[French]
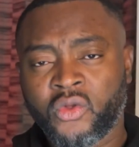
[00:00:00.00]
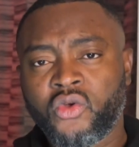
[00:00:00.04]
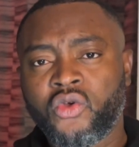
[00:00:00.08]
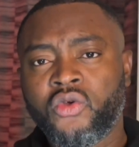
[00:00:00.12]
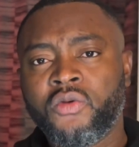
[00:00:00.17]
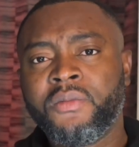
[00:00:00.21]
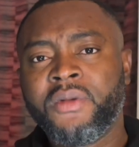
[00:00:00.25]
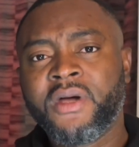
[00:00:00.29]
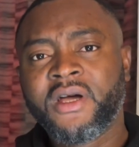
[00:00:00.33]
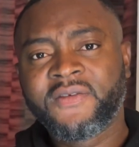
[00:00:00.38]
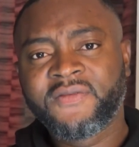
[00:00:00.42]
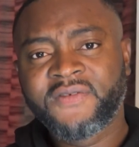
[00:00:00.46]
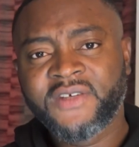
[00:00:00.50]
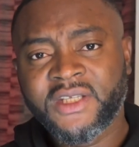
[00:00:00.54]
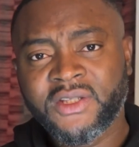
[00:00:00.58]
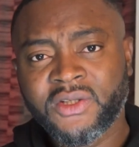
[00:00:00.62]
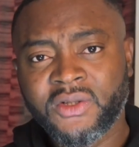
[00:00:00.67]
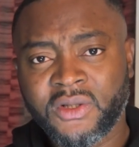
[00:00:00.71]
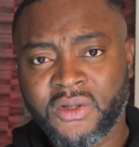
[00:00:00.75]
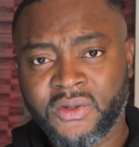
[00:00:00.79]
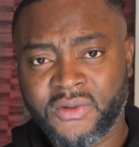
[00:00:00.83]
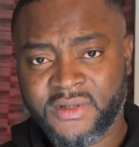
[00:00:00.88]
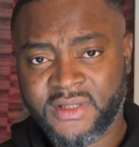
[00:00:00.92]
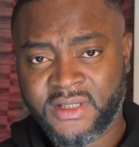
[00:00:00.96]
Uber vient
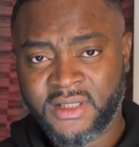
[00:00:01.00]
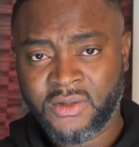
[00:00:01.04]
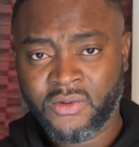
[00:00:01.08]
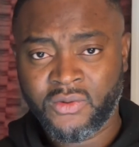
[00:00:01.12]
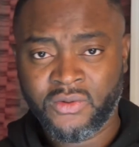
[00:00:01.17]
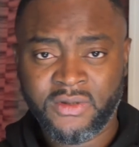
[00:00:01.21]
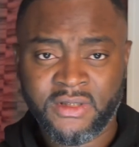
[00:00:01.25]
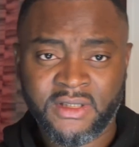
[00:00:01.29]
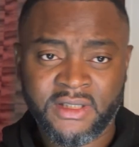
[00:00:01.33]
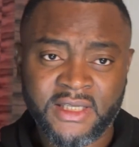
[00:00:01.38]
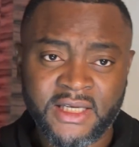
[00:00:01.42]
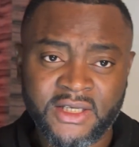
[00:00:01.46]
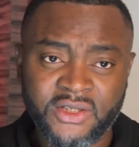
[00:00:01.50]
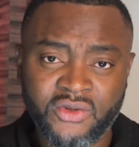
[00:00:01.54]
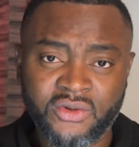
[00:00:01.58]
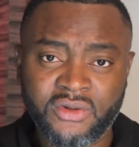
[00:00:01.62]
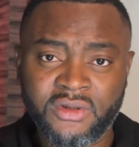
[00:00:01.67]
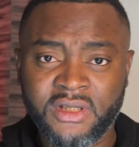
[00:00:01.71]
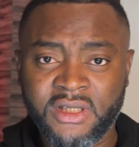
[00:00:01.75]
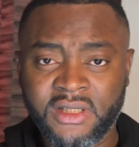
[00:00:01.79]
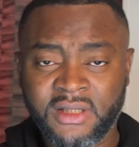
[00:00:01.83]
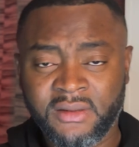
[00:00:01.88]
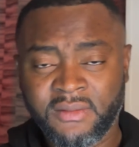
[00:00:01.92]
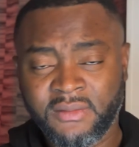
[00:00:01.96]
de lancer aux
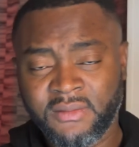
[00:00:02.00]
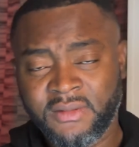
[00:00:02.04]
États-Unis,